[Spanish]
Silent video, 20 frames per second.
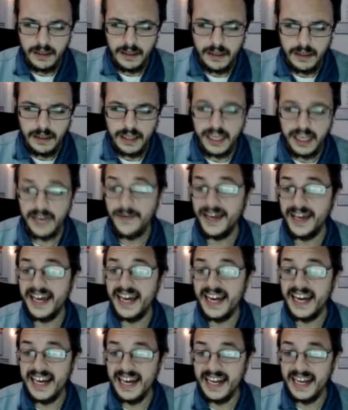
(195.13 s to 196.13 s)
Que venga
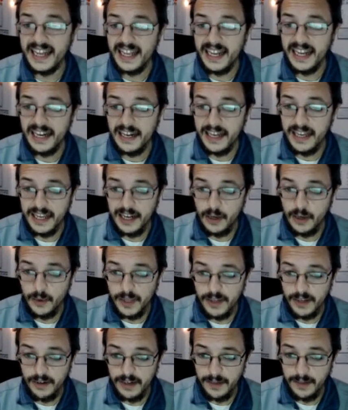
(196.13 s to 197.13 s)
el cartel es lo
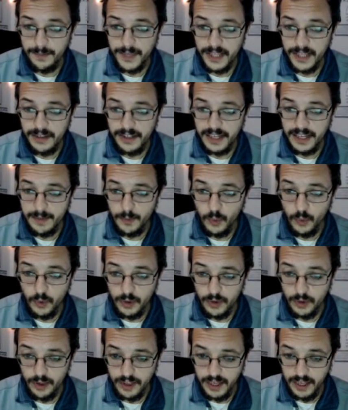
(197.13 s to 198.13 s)
único que pido en el
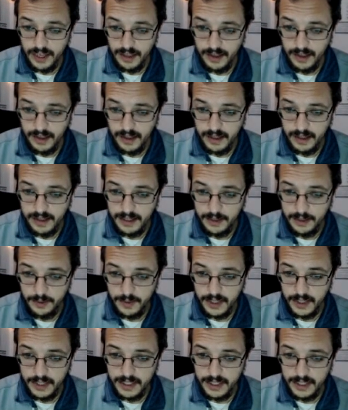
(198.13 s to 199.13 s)
mundo ya. A esta
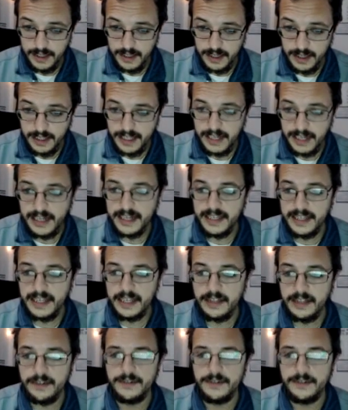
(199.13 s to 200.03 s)
altura. Ahí está. Ahí está el cartelito.